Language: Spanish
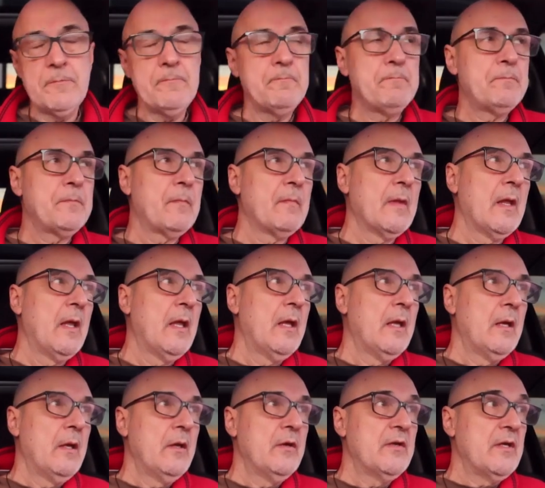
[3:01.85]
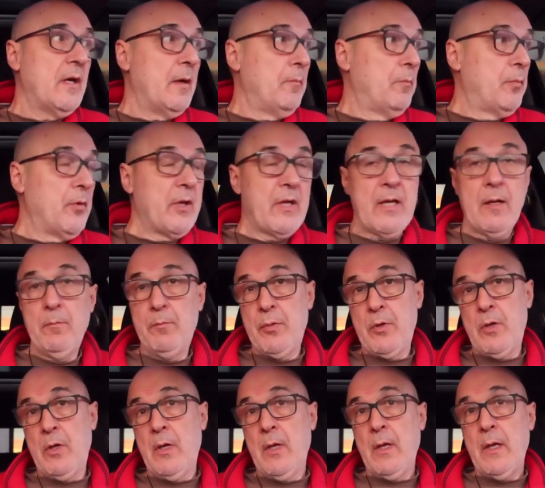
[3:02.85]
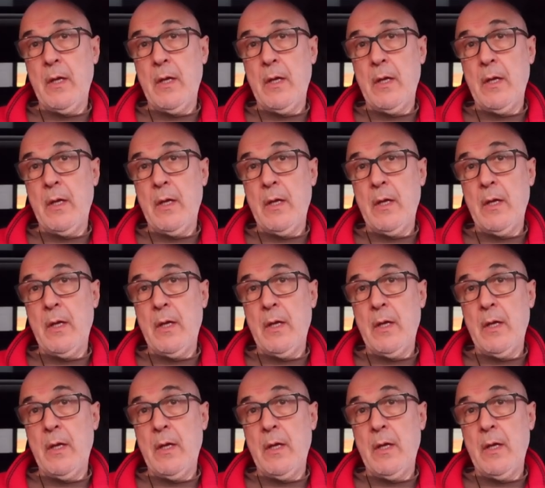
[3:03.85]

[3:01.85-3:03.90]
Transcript: O sea, por ejemplo,